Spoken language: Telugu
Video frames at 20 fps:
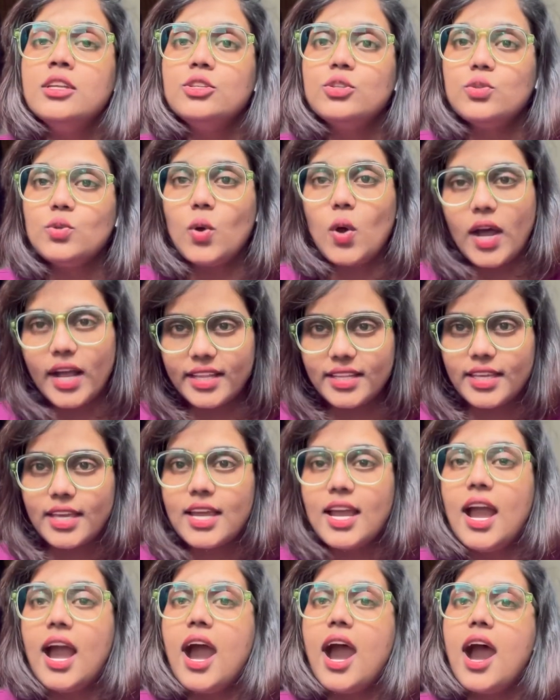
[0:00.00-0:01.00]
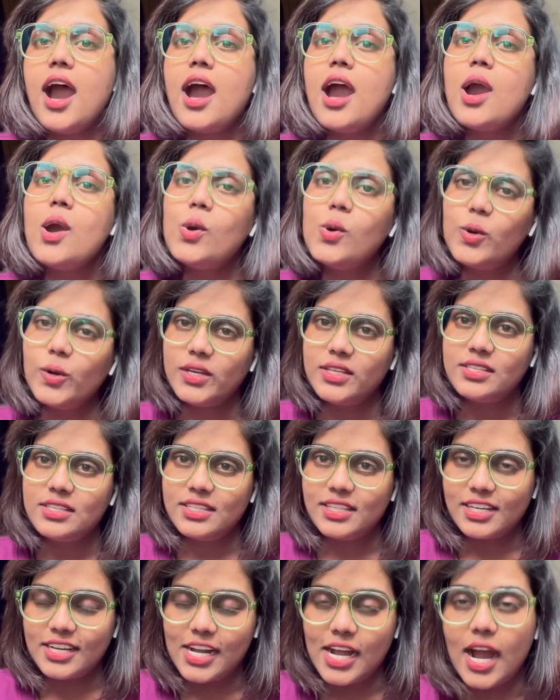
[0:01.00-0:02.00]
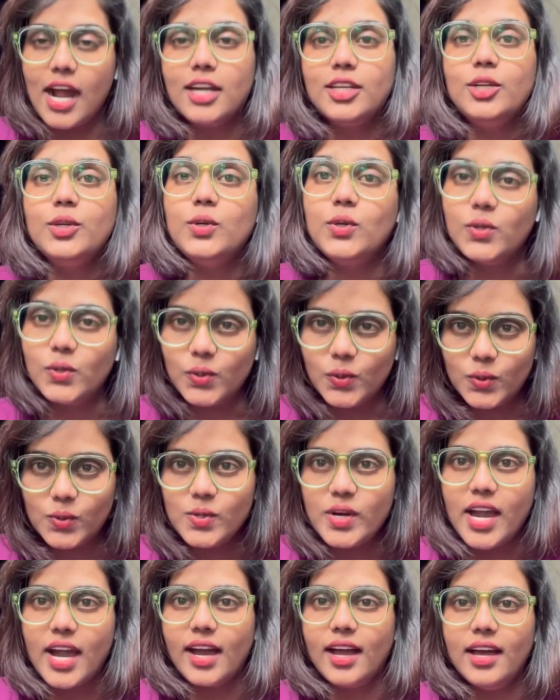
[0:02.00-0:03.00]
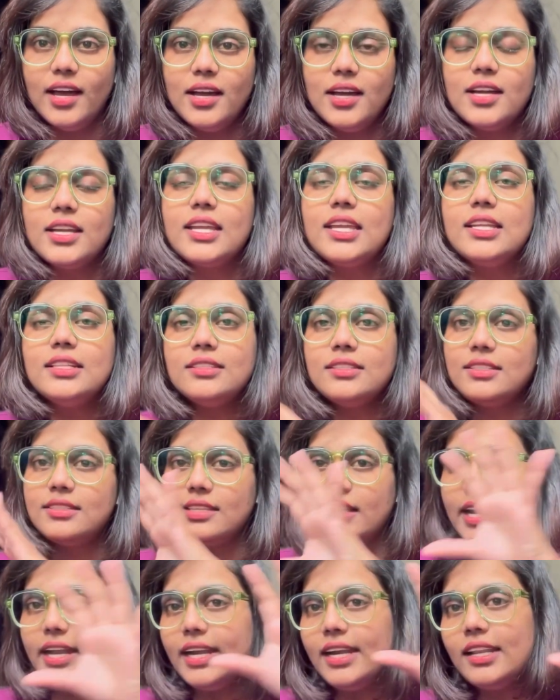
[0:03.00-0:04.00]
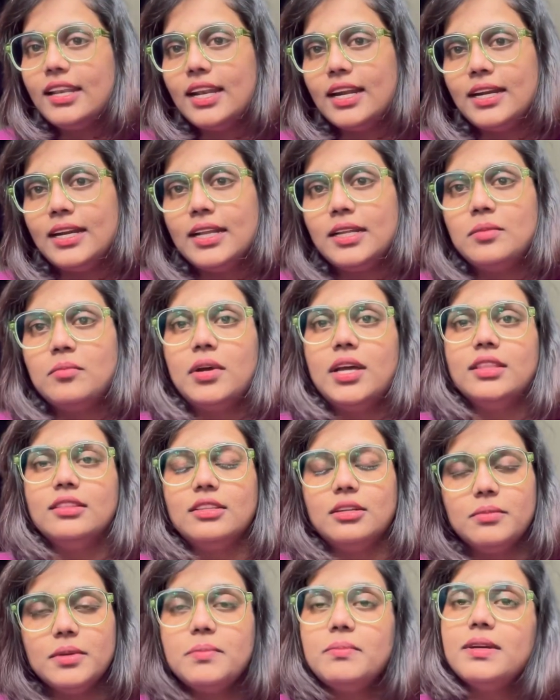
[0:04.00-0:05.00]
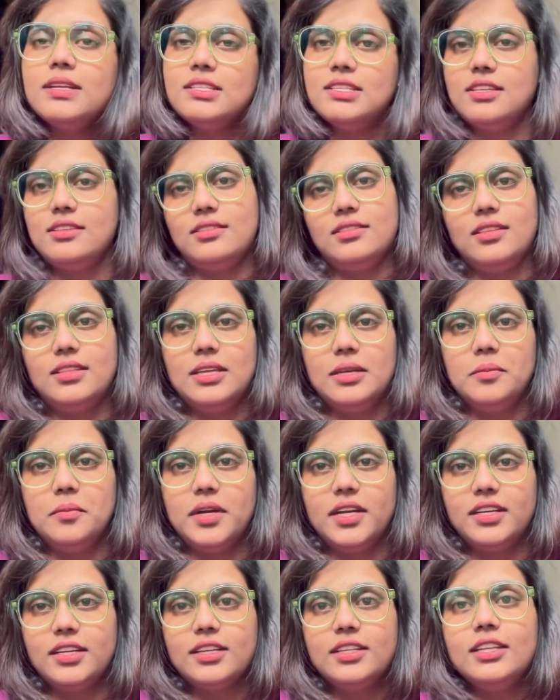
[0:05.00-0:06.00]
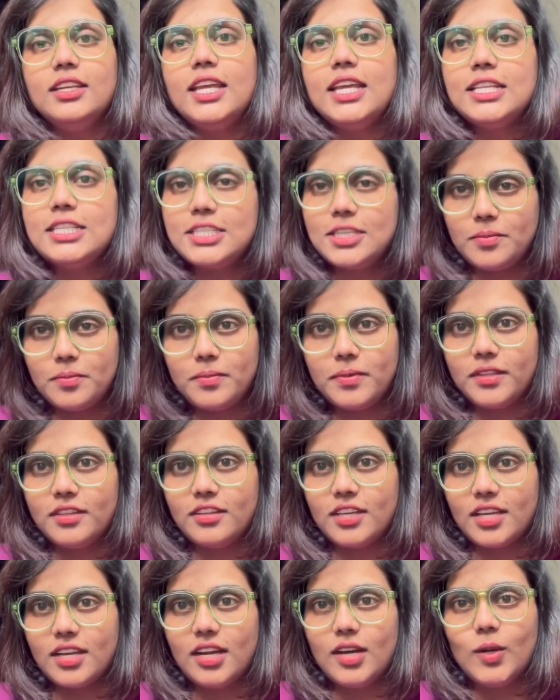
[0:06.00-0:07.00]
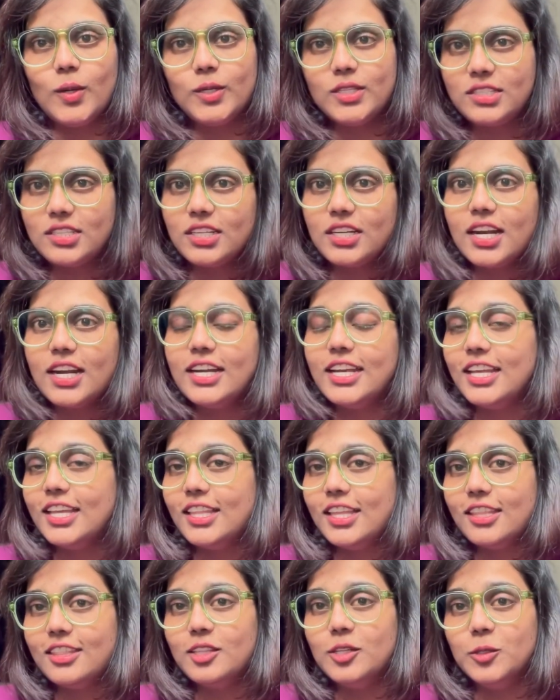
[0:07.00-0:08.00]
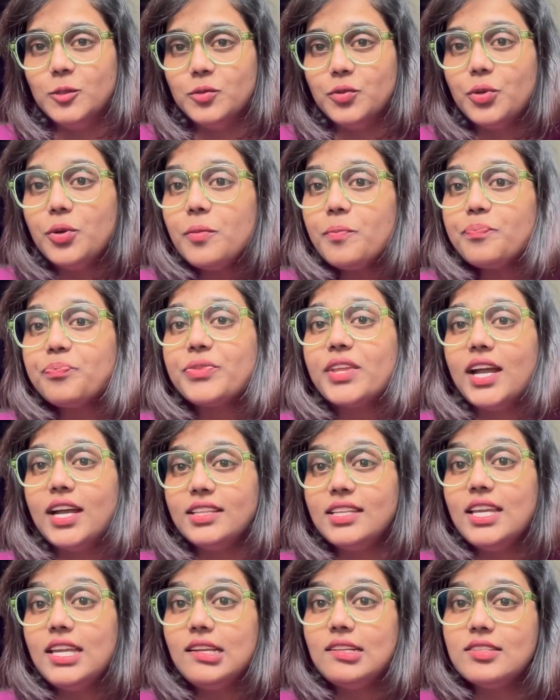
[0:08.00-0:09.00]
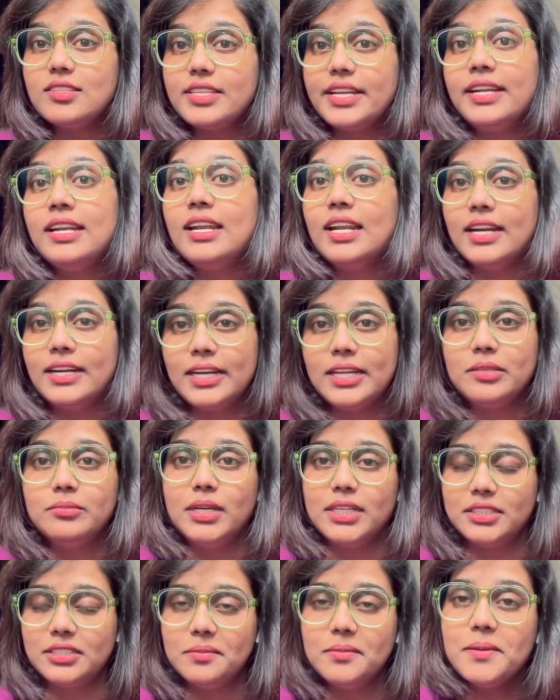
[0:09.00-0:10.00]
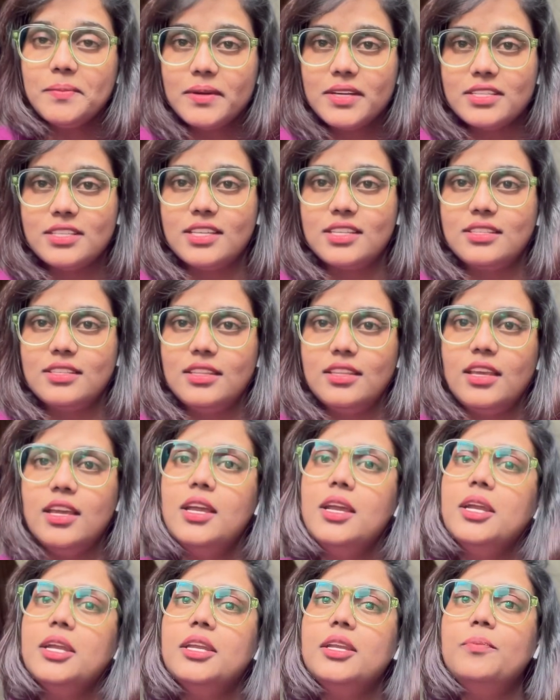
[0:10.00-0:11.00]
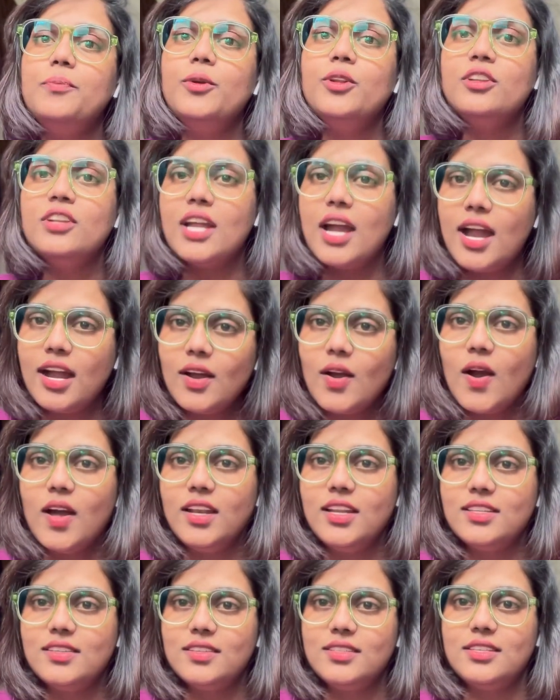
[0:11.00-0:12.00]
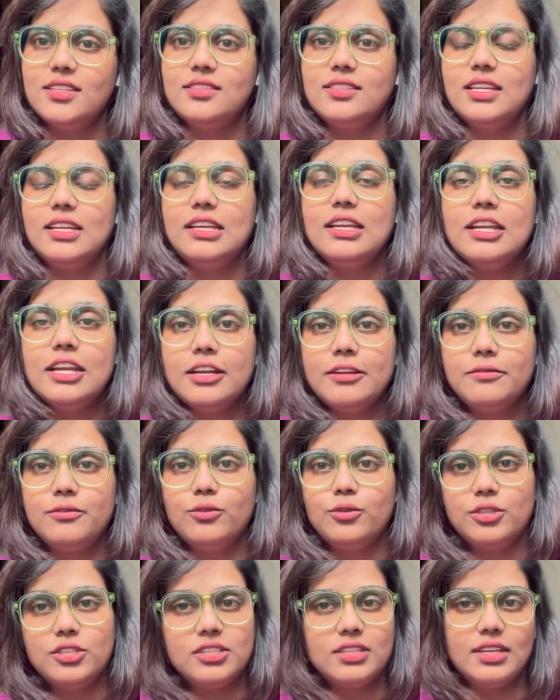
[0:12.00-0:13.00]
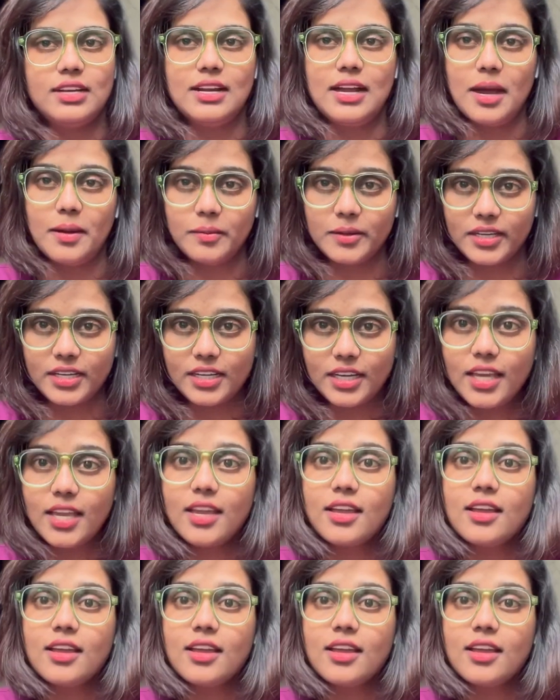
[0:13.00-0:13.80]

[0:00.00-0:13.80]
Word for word: సో అది ఆ ఓయిస్టర్ కార్డు కూడా ఇన్సైడ్ లండన్ మాత్రమే పనిచేస్తుంది అనమాట నేను చెప్పింది ఆ ఓయిస్టర్ కార్డ్ ఏదైతే ఉందో అది ఇన్సైడ్ లండన్ మాత్రమే పనిచేస్తుంది ఇప్పుడు నా కాలేజ్ వచ్చేసరికి హెడ్ షేర్ కాబట్టి